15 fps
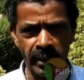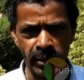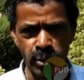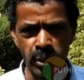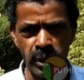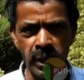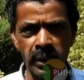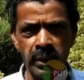அதை
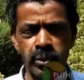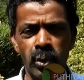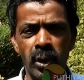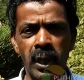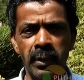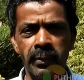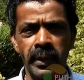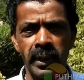சுற்றி
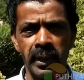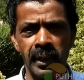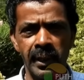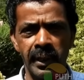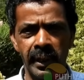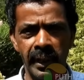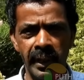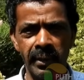சோலை
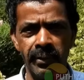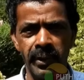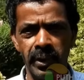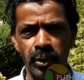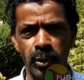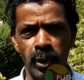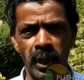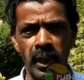வனங்களுக்கு இடையே
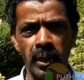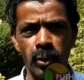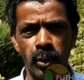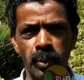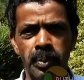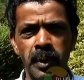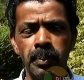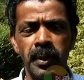வந்தோம்னா
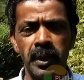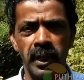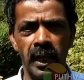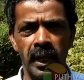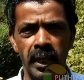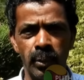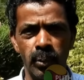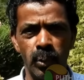அதோட
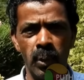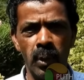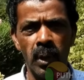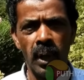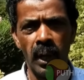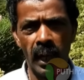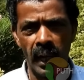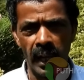பிற்பகுதி
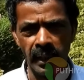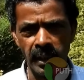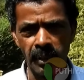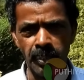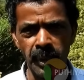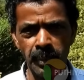அடைவோம் அந்த